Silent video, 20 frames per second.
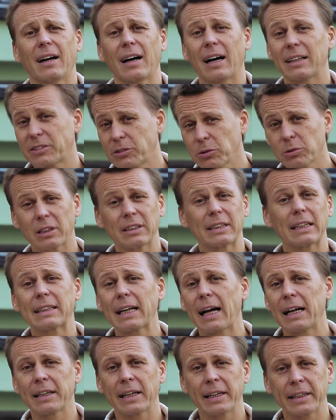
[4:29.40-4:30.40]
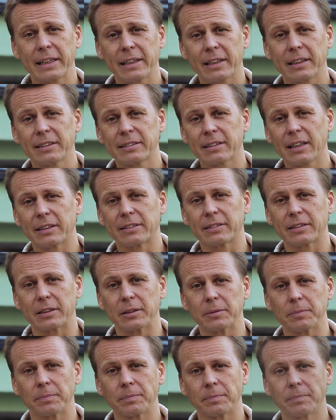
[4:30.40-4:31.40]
Отсюда тотальная героизация.